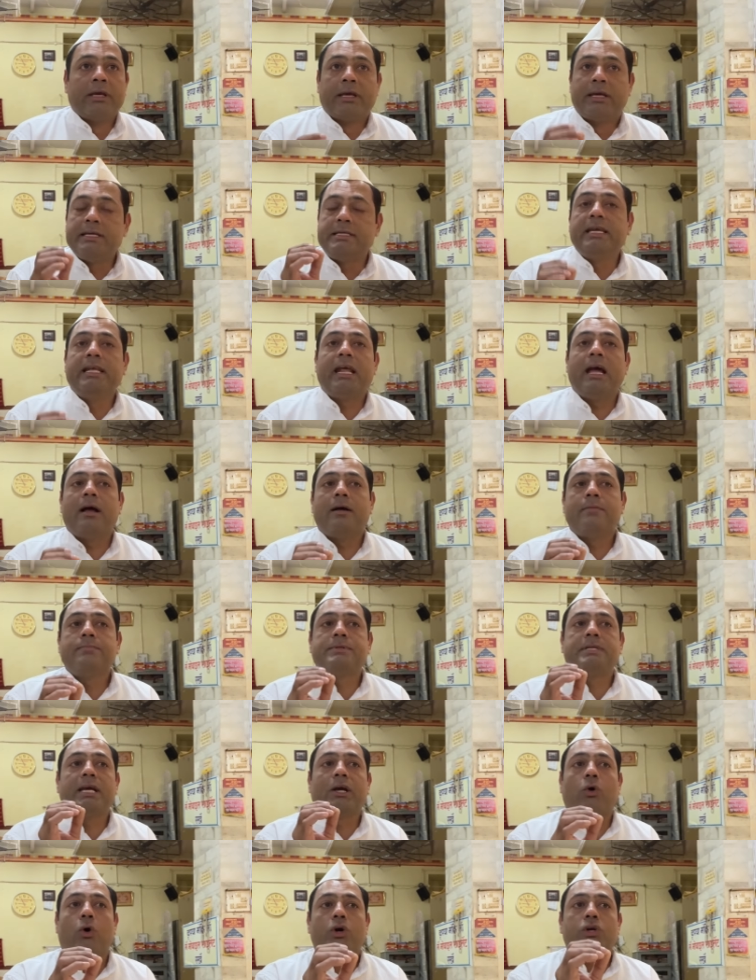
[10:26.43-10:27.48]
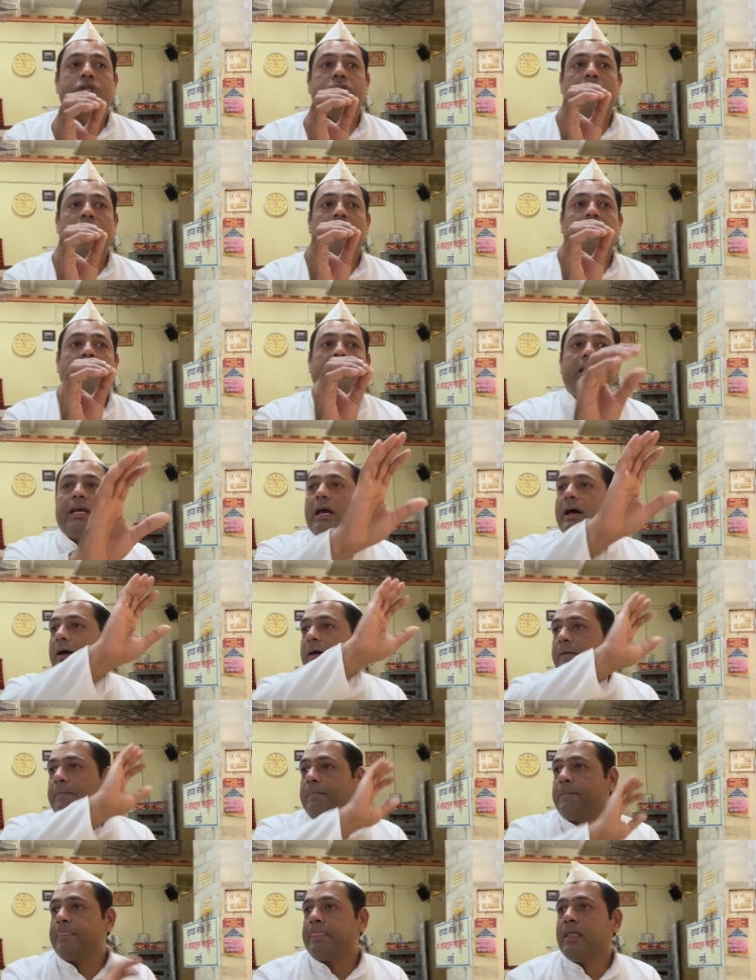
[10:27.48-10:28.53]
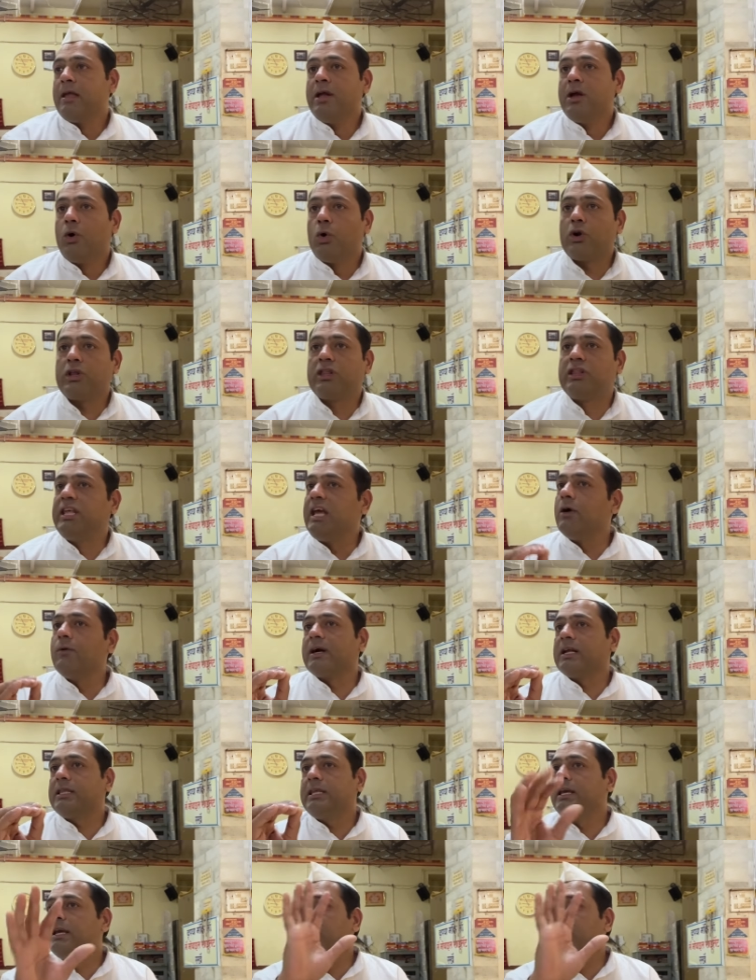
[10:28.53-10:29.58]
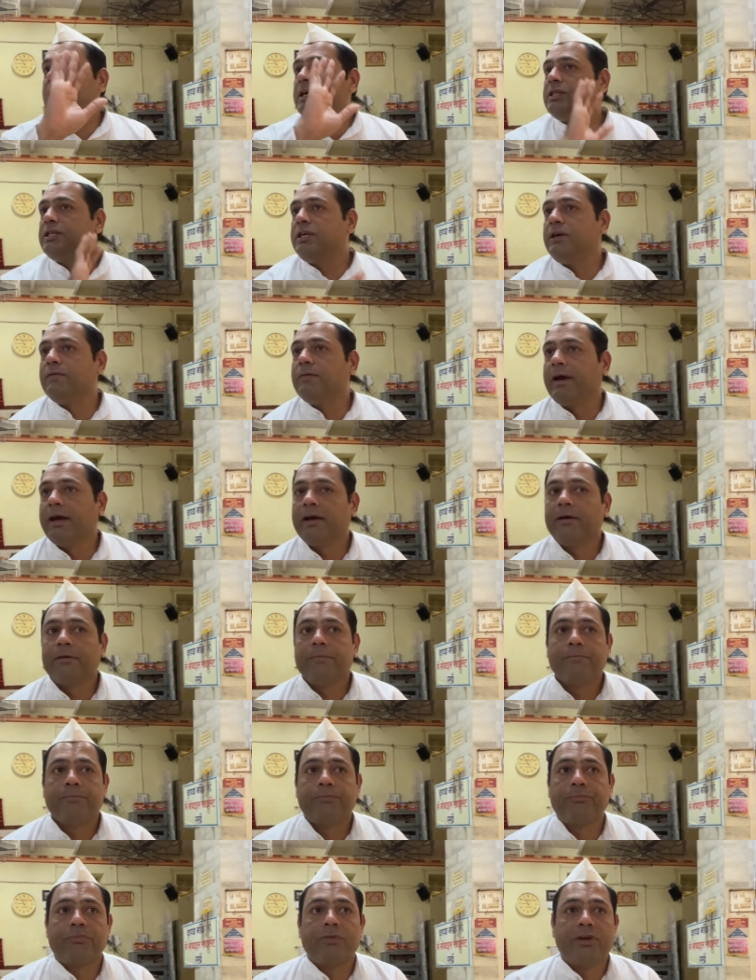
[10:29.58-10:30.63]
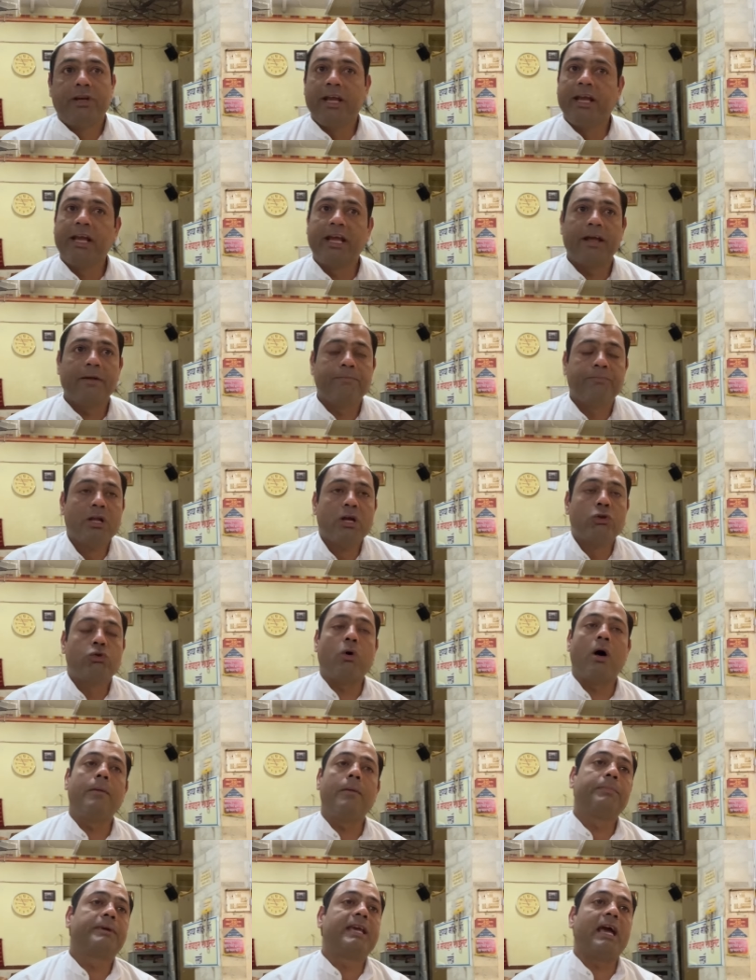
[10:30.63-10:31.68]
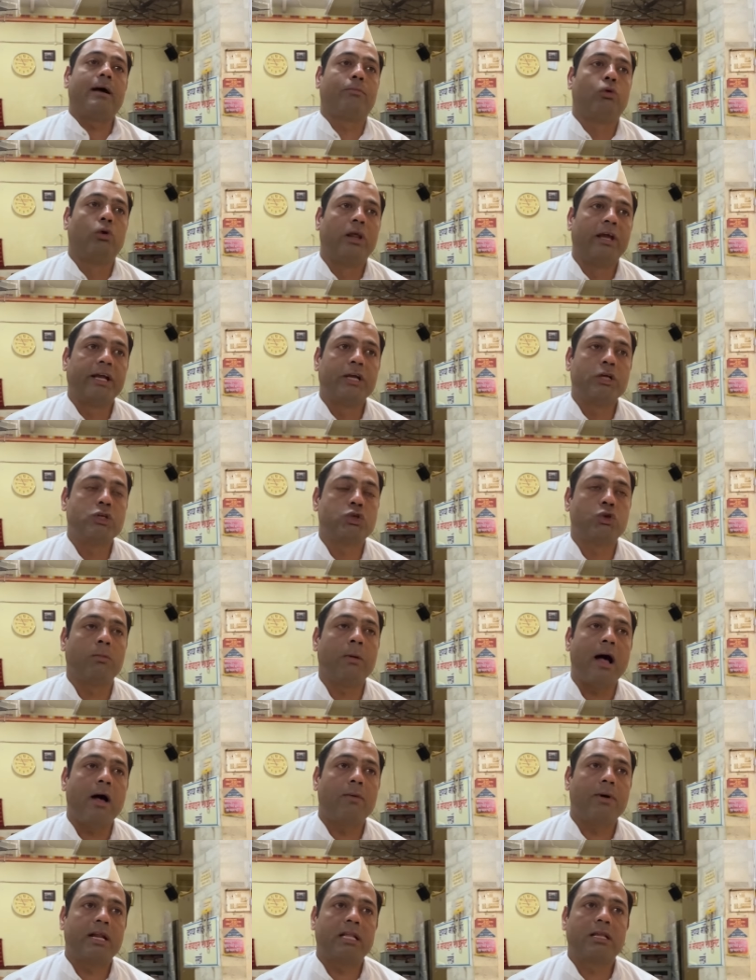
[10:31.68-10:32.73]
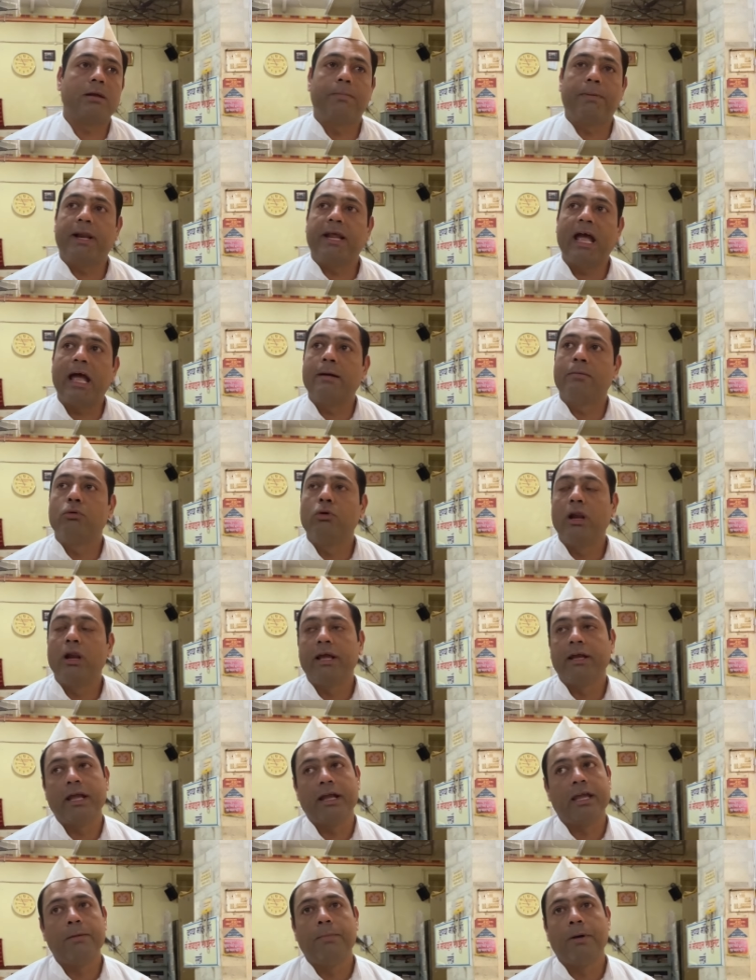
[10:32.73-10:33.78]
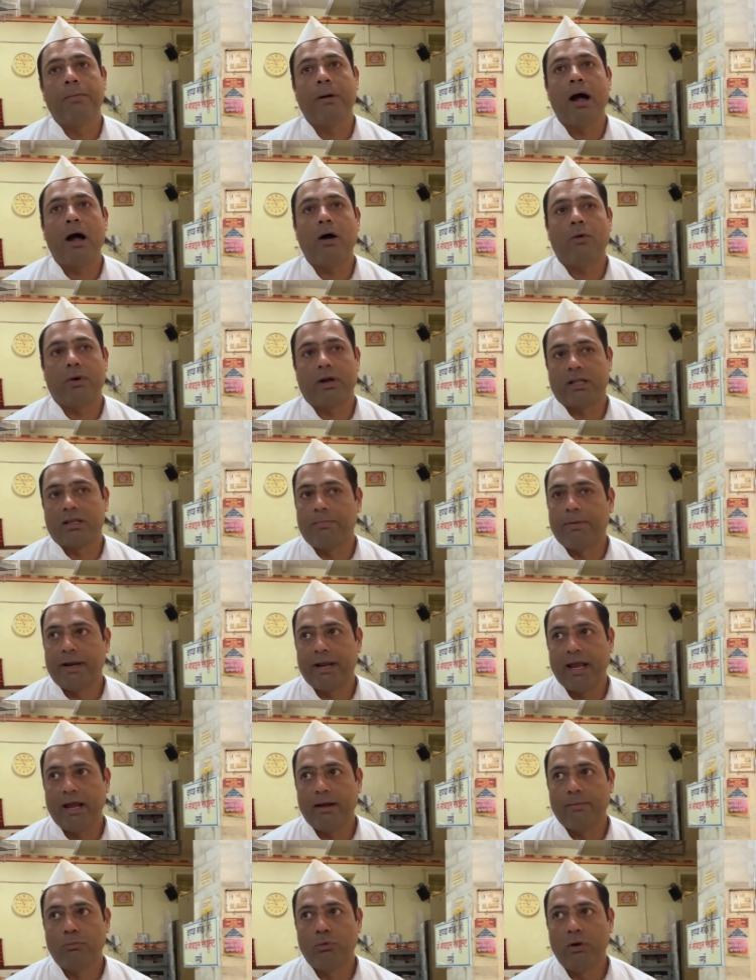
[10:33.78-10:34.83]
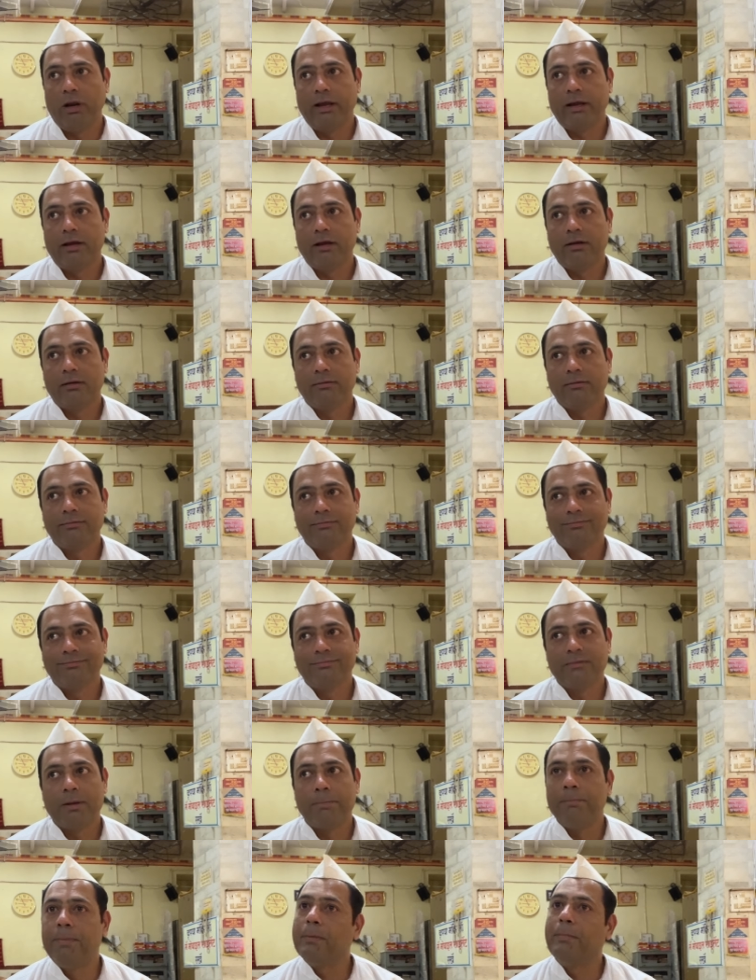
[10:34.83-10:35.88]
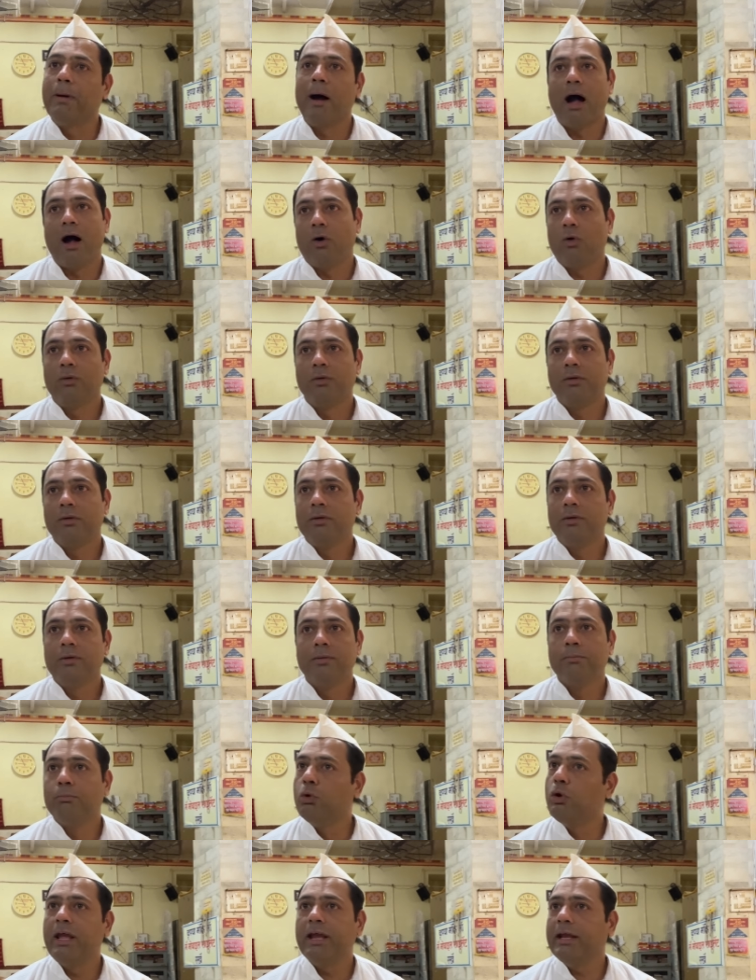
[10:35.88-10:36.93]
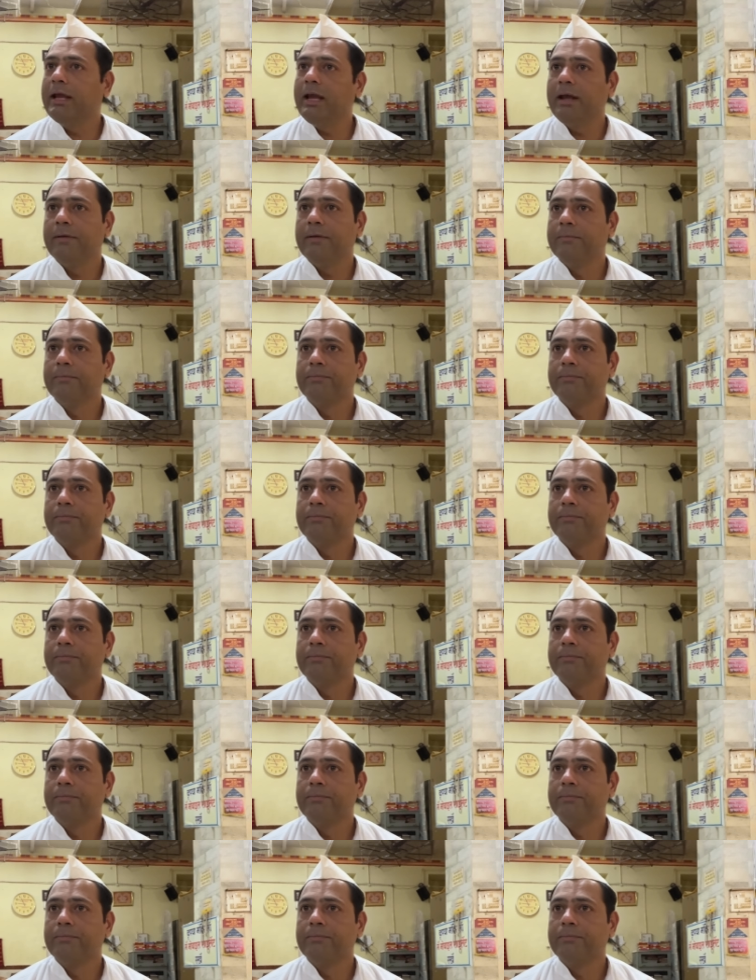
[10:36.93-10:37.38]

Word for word: किसी ने हमसे क्वेश्चन किया और देवगति का जीव है ठीक है तो हम क्या बोलेंगे स्वभाव अर्थ पर्याय बोलेंगे कि विभाव अर्थ पर्याय बोलेंगे विभाव बोलेंगे